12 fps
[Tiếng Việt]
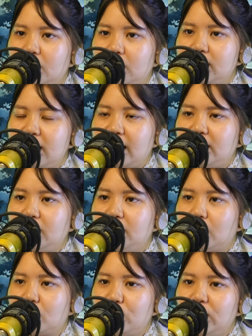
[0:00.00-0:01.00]
"Đại nhân
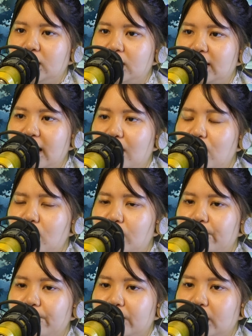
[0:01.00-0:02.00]
vật quý thần giáo."
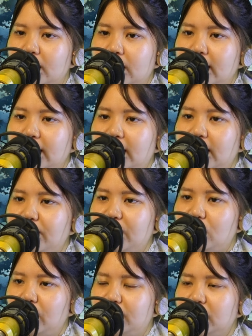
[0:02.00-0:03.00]
Yến Kim
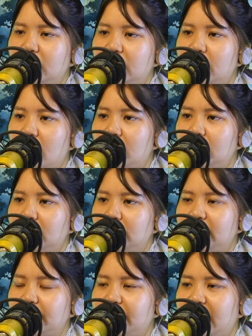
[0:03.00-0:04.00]
Diệu lập tức nghênh đón,
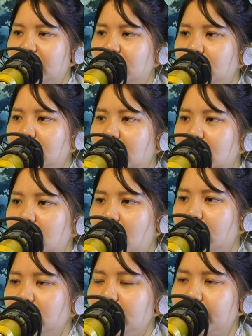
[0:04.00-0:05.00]
chắp tay cười,
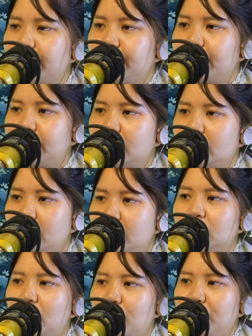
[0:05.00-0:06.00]
nói:
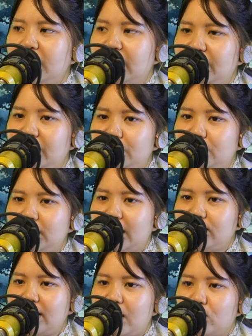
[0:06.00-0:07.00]
"Không biết là vị trưởng
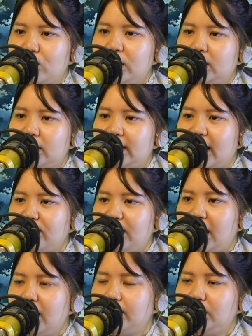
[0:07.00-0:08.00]
lão nào quý thần giáo
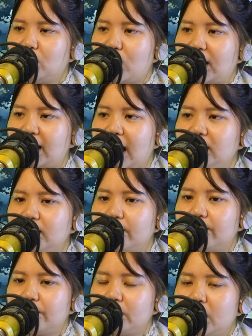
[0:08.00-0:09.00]
giá lâm Châu Quang Các."
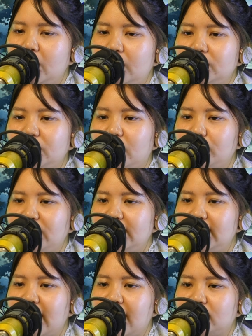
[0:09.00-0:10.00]
Trong
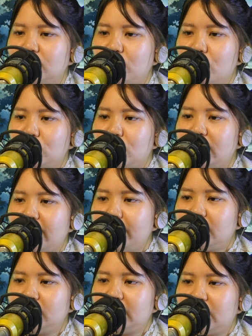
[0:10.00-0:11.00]
chiến xa, một đôi nam
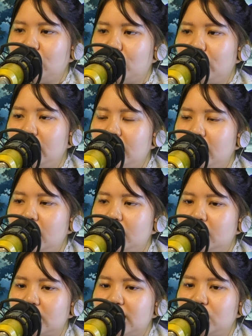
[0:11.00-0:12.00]
nữ trẻ tuổi lần
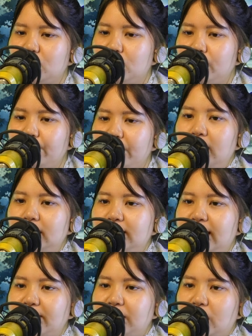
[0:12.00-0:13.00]
lượt đi xuống.
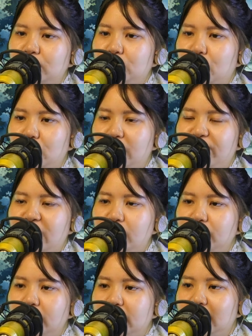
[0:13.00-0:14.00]
Nam ngọc thụ lông
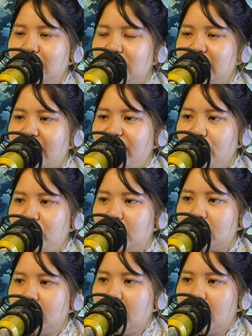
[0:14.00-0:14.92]
phong, tiêu sái phiêu dật,